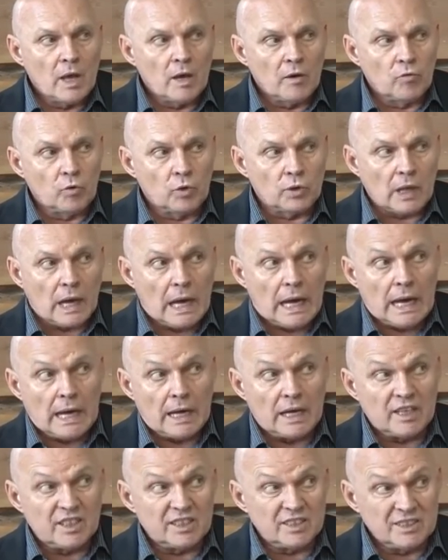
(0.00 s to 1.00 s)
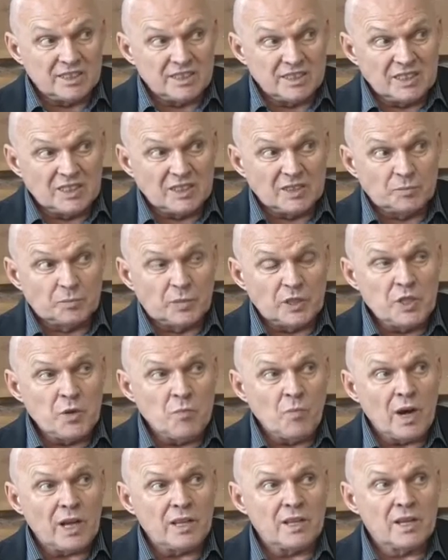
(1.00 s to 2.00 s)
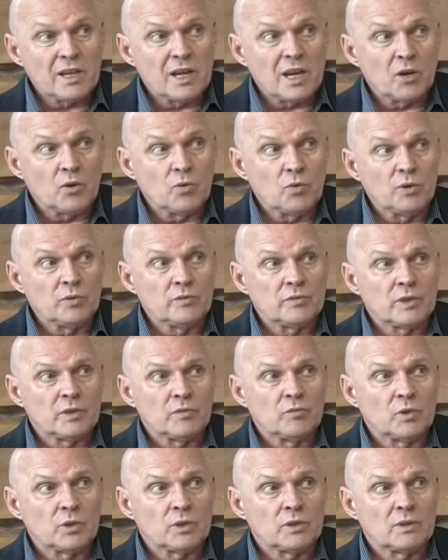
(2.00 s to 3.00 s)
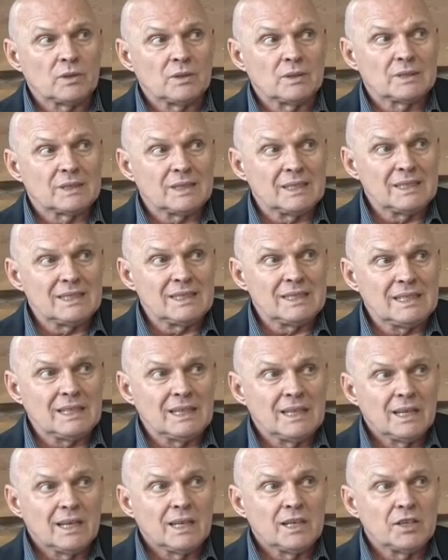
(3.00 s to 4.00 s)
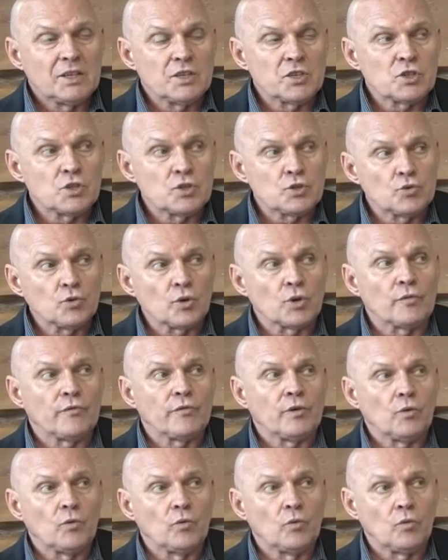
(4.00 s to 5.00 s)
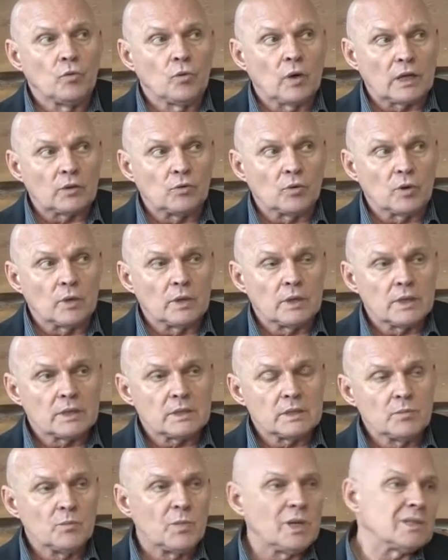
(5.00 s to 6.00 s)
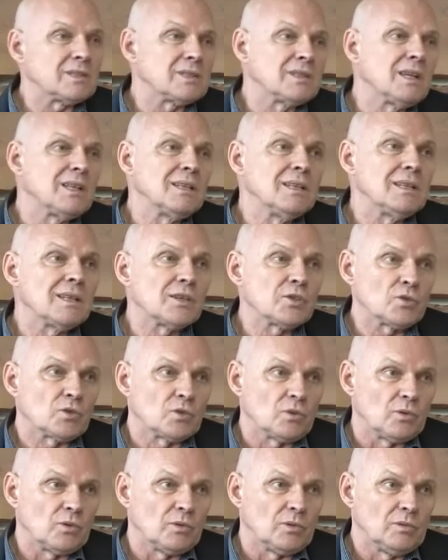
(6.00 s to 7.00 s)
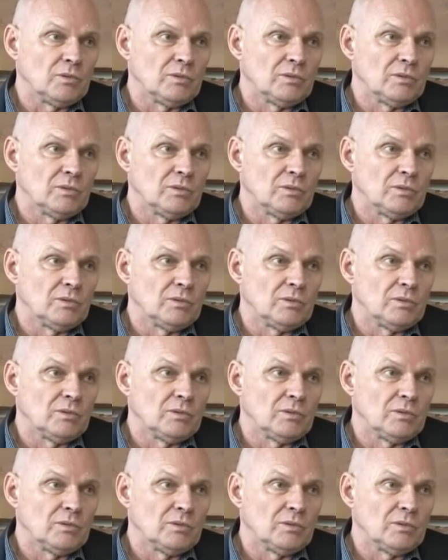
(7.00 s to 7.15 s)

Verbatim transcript: Вот. А понимание какое-то вот среди режиссеров, у которых я снимался, я не нашел.